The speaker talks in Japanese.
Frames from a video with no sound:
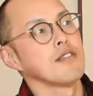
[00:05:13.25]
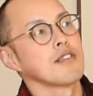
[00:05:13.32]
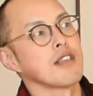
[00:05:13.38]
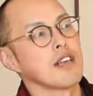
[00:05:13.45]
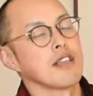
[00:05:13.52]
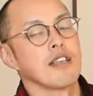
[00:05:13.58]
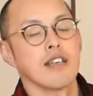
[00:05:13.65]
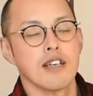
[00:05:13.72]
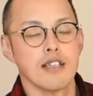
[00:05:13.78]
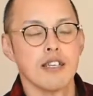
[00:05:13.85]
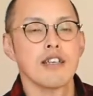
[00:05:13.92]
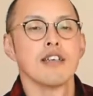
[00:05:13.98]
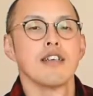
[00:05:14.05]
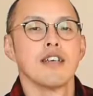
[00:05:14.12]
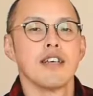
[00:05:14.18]
何年か
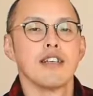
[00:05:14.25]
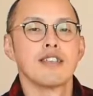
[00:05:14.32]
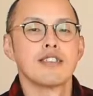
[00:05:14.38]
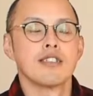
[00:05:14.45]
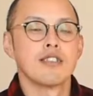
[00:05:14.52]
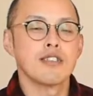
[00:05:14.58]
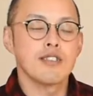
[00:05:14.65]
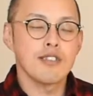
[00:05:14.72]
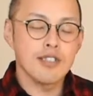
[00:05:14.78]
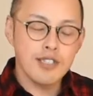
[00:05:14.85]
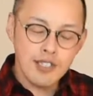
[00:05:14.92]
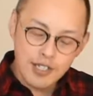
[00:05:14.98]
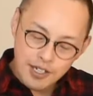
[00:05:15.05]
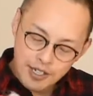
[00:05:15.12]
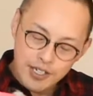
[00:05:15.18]
なずっ
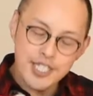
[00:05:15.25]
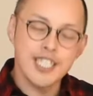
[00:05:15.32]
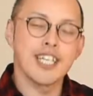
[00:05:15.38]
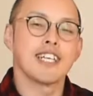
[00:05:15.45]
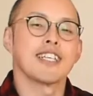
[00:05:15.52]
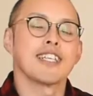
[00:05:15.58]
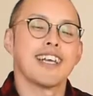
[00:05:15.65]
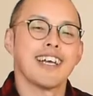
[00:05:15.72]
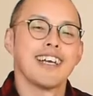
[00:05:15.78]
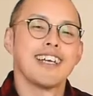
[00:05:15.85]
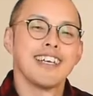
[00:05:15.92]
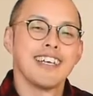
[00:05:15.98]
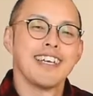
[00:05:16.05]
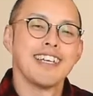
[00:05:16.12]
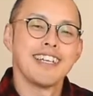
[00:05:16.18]
と欲しかった
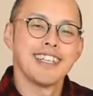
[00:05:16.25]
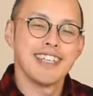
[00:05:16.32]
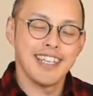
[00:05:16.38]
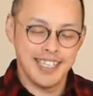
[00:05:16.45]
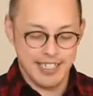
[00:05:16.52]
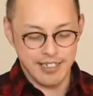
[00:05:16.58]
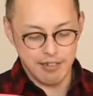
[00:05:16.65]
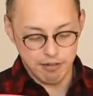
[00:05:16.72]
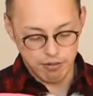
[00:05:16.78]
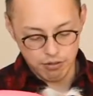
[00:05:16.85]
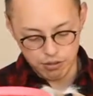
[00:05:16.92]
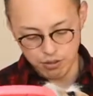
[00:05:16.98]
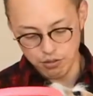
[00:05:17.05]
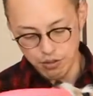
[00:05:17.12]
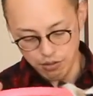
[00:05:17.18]
ね
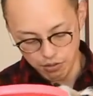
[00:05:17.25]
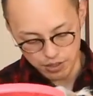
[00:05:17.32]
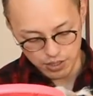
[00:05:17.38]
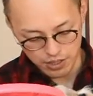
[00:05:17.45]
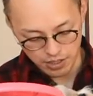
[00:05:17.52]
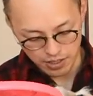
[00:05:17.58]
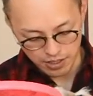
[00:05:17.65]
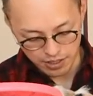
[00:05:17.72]
おすごいうしたね